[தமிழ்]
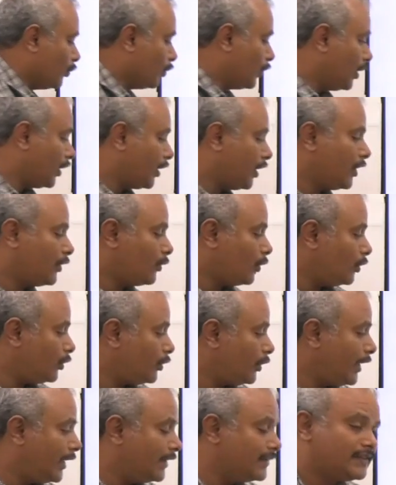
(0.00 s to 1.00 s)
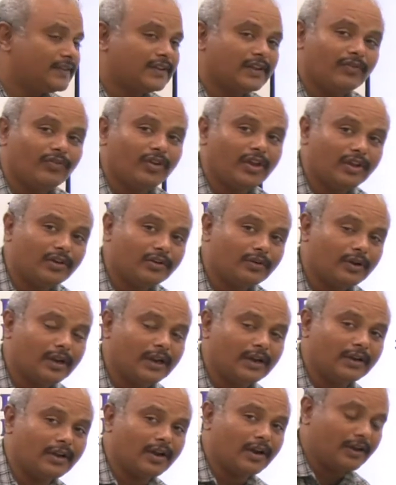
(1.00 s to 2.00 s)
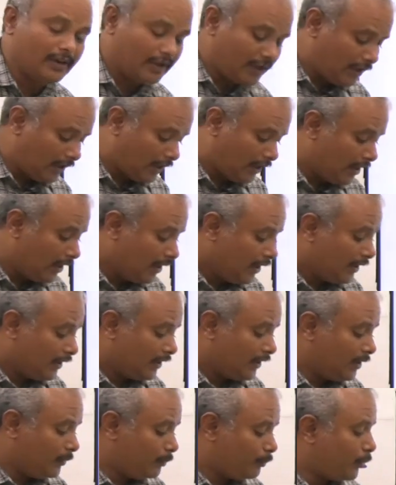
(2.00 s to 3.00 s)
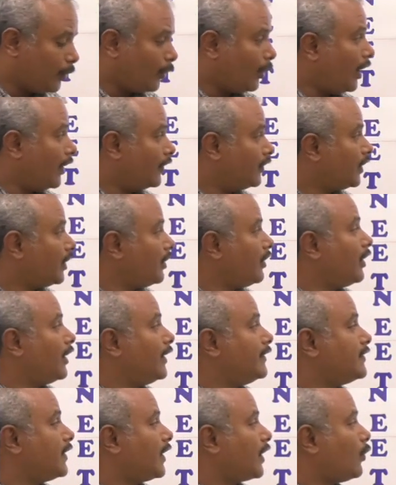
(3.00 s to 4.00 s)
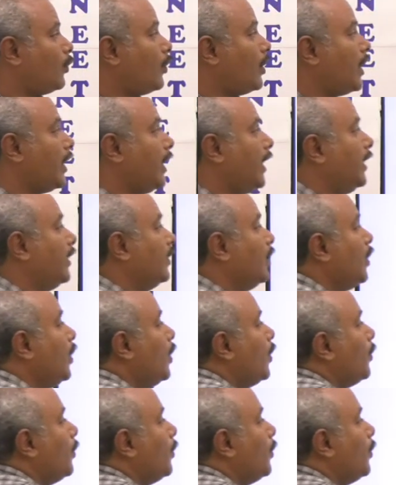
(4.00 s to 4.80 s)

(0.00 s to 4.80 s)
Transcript: உங்களுக்கு ஈக்குவல் டு என்சிவி இன்ட்டு டெல்டா டி இப்போது அதர் நாலேஜ் ரெக்வயர்டு